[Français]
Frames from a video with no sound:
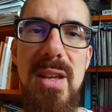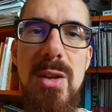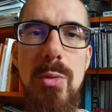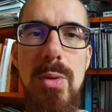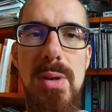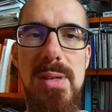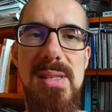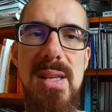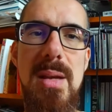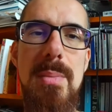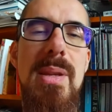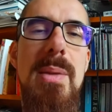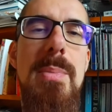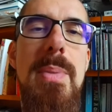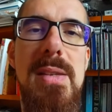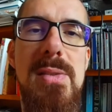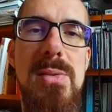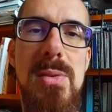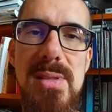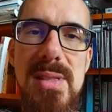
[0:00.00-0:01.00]
ou un simple
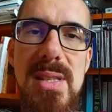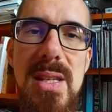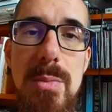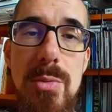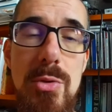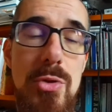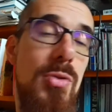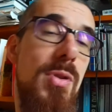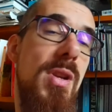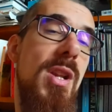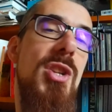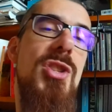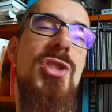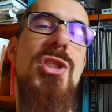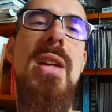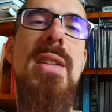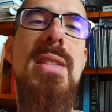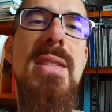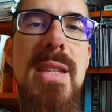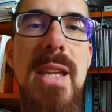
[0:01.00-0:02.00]
hypersensible, je l'ai
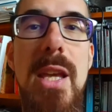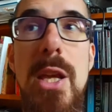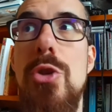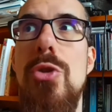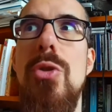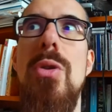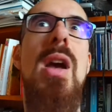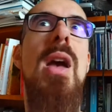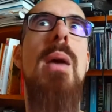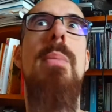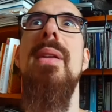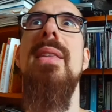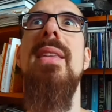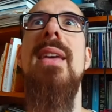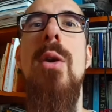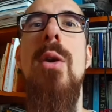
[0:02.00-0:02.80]
déjà dit et je le répéterai